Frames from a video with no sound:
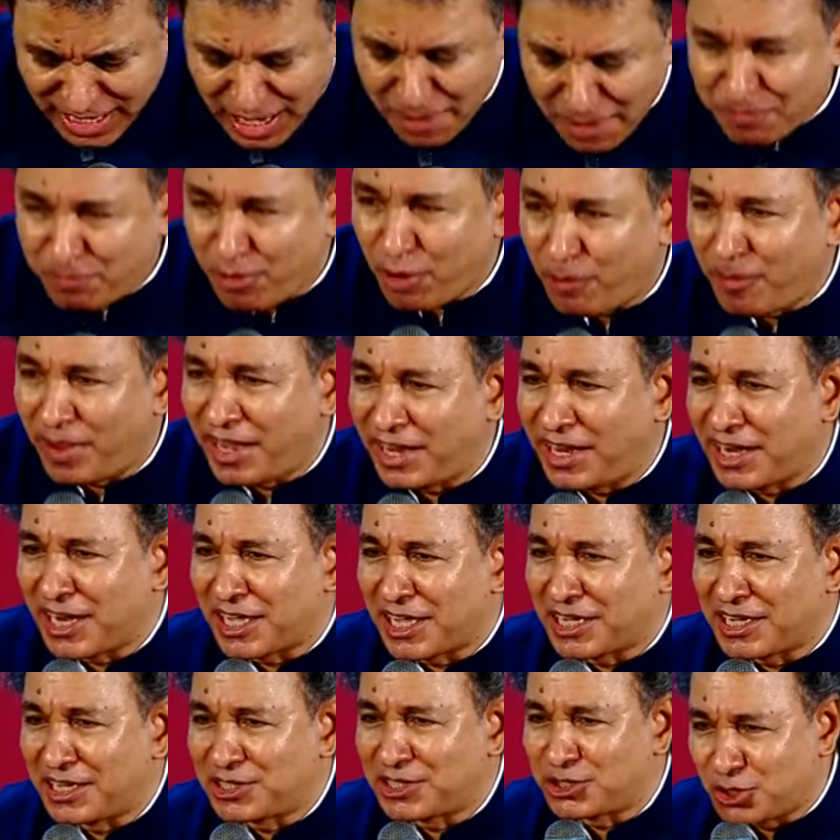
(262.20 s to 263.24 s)
எப்பவுமே
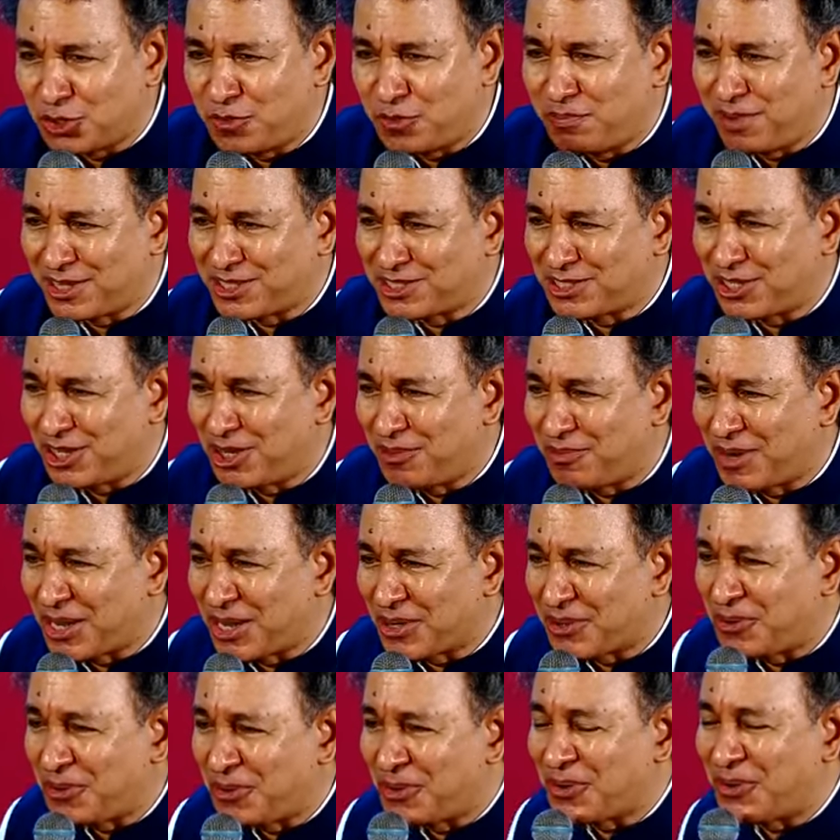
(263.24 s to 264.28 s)
எனக்கு துன்பத்திலும்
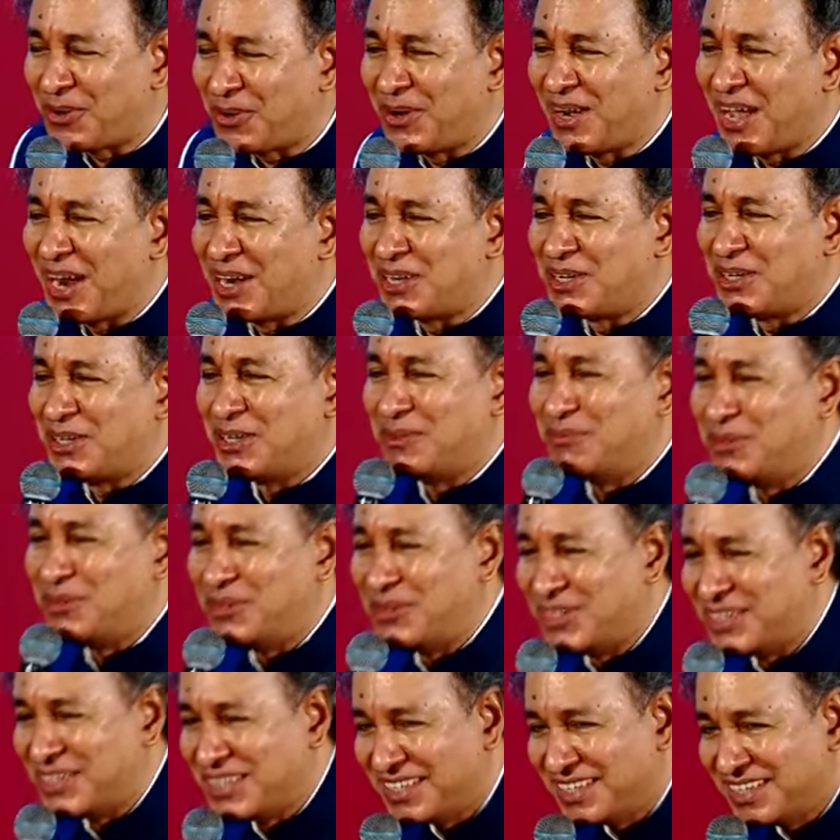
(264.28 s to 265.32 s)
எனக்கு ஒரு கொண்டாட்டம்
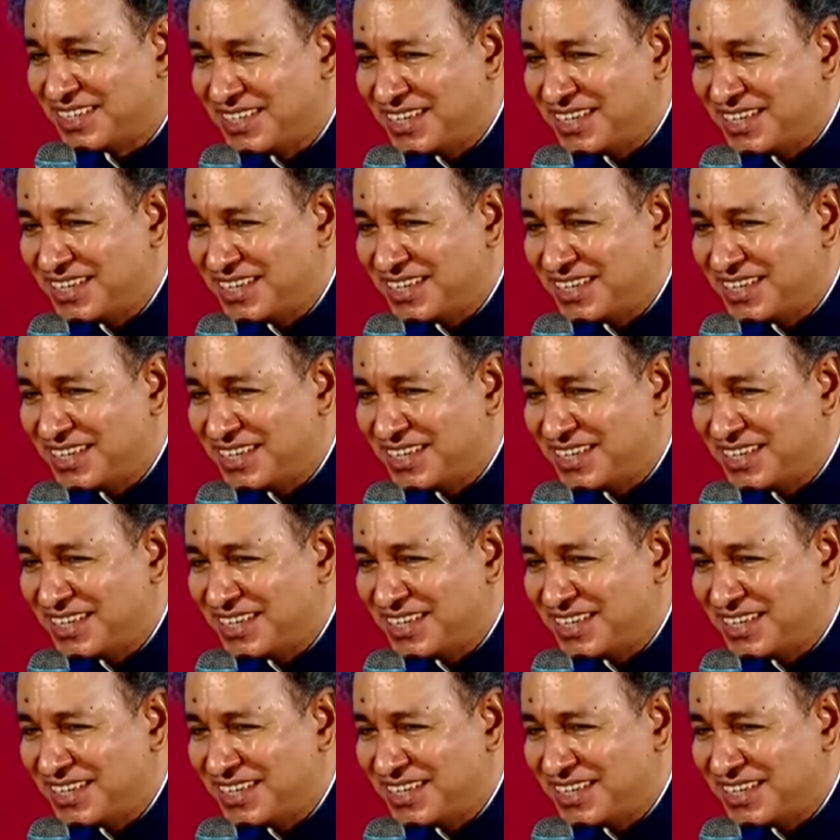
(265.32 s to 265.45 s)
உண்டு